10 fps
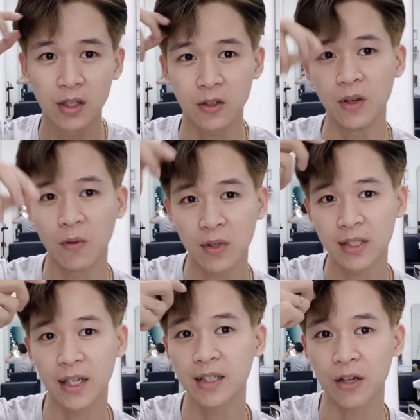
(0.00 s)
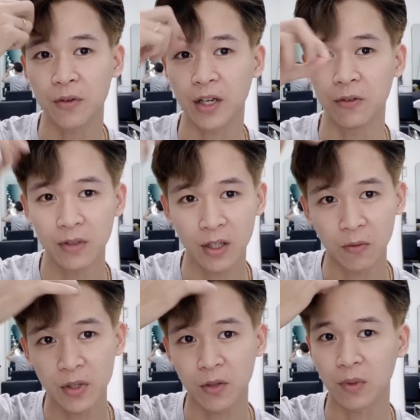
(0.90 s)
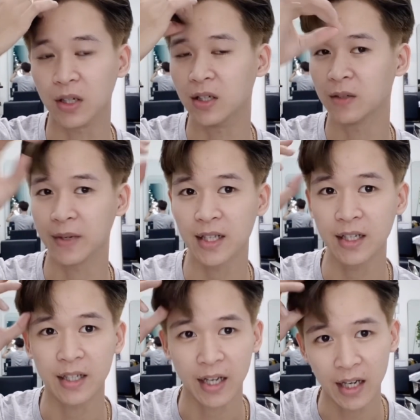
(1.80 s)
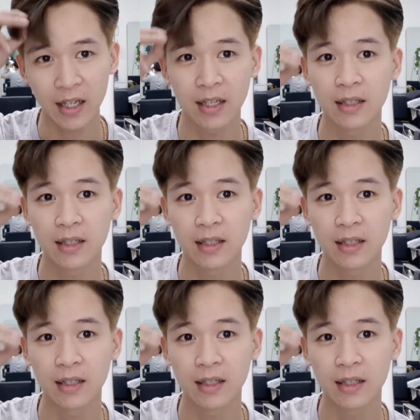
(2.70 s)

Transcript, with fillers: cũng không có sấy tạo kiểu không có dùng lường máy phải sấy gì cả